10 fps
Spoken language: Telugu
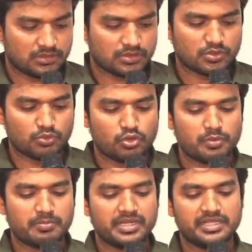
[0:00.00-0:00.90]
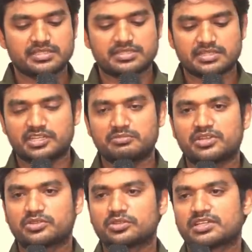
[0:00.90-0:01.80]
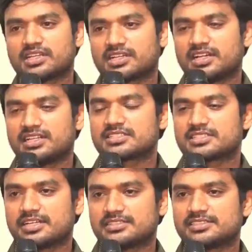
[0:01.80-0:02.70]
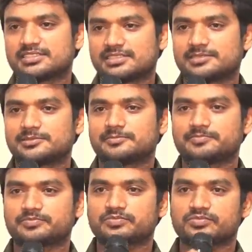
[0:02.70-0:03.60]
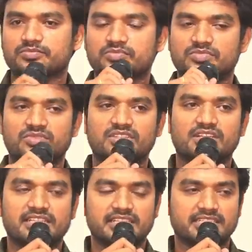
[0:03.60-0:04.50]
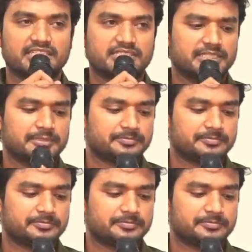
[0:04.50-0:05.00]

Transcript: ఒక ఓపెనింగ్ స్టేట్మెంట్తో తన క్లాస్ స్టార్ట్ చేశాడు అదేంటంటే